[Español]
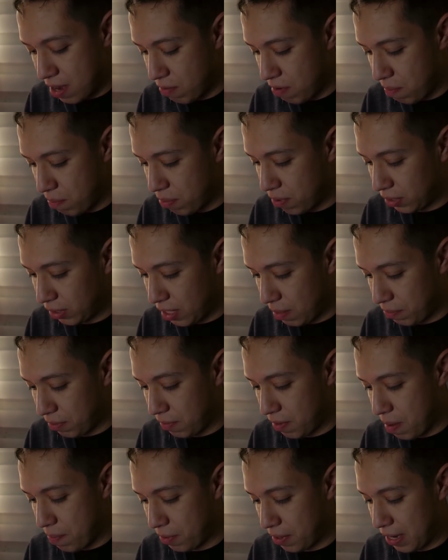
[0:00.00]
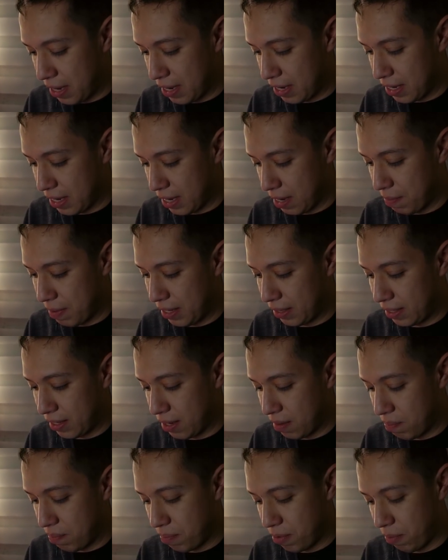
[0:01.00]
no importa, pero voy a poner la caja
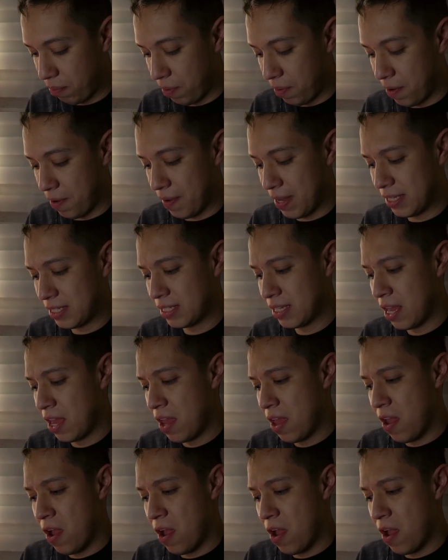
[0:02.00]
Meltan por primera vez